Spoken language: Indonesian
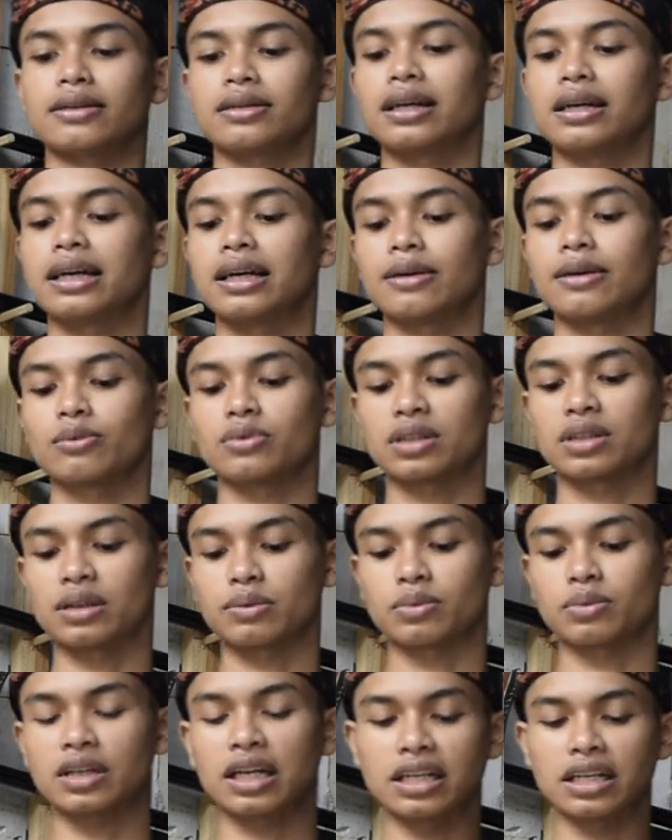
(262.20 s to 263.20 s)
nah
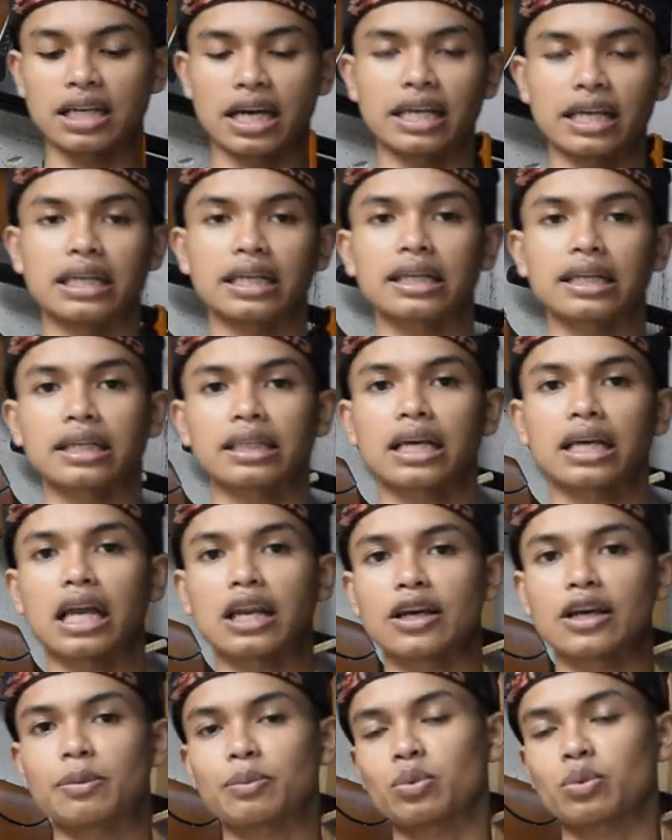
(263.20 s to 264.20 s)
mudah-mudahan ya irit
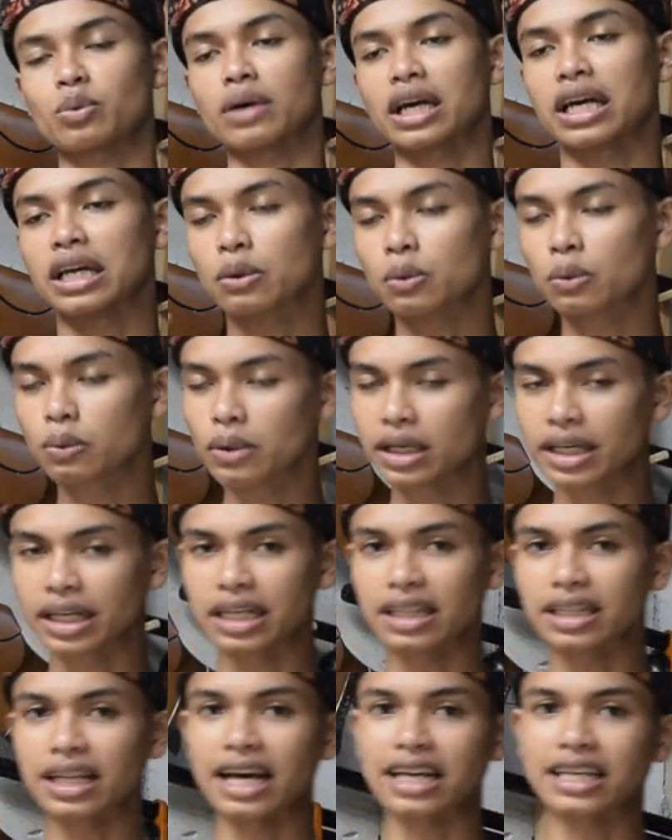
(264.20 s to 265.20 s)
kalau yang pengen
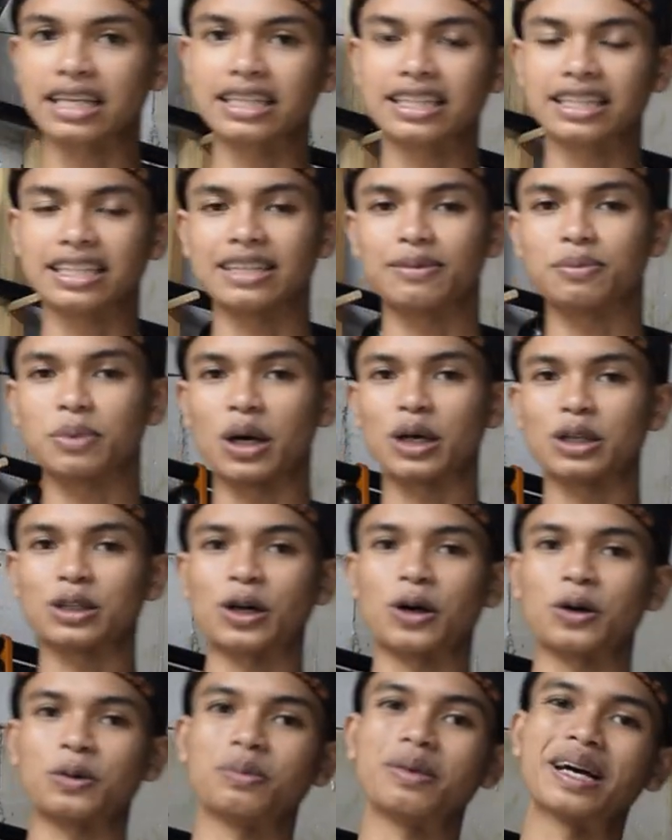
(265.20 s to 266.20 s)
wirit lagi
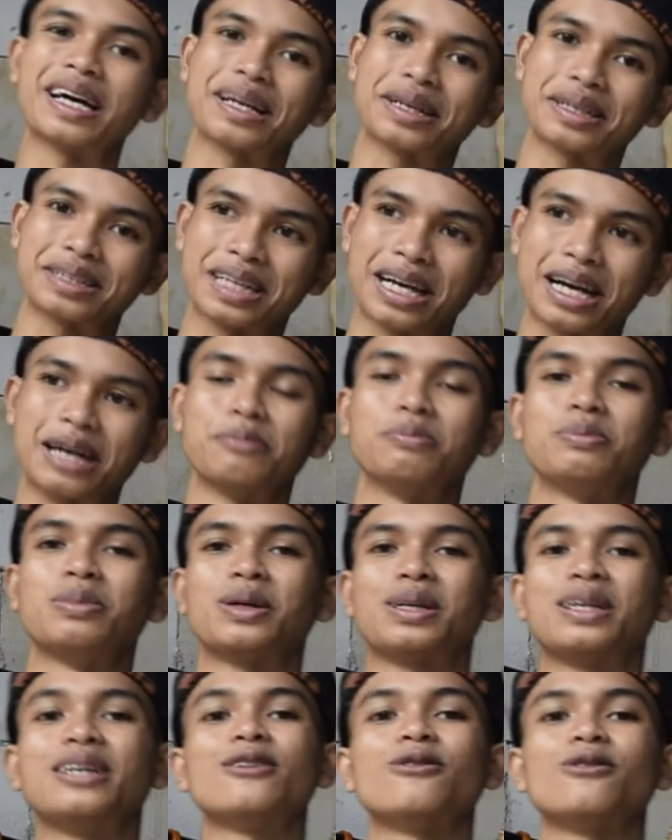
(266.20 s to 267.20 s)
dipotong pernya
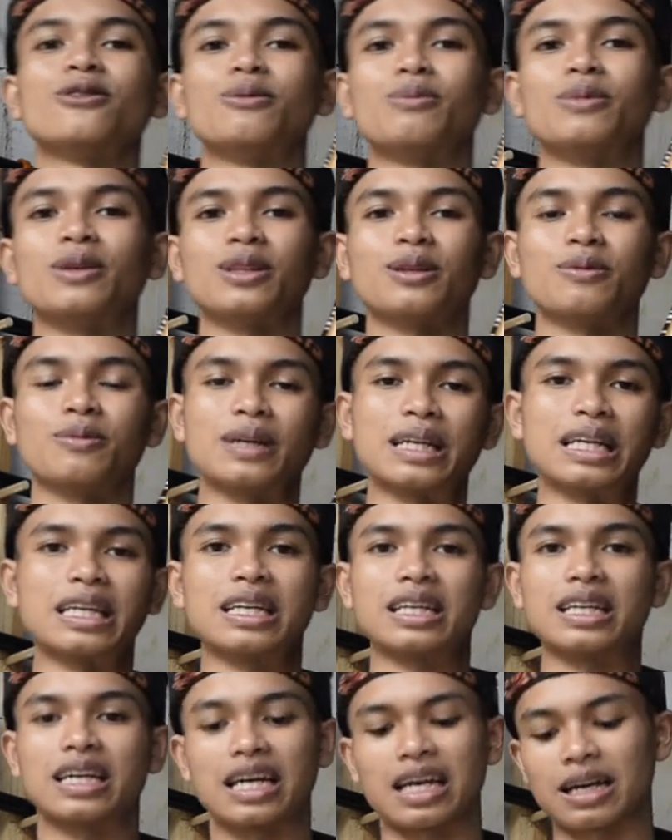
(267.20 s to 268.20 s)
begitu teman-teman
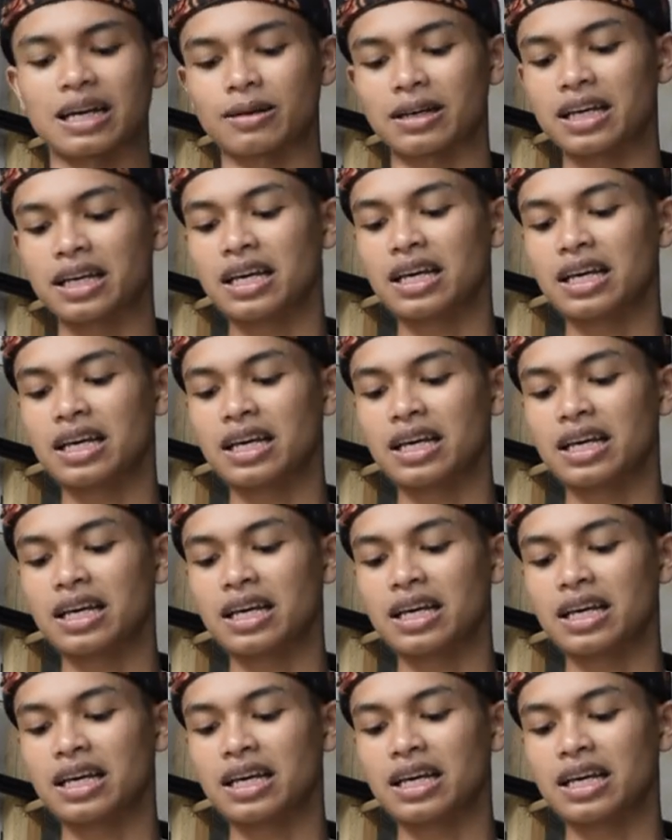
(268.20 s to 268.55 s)
nah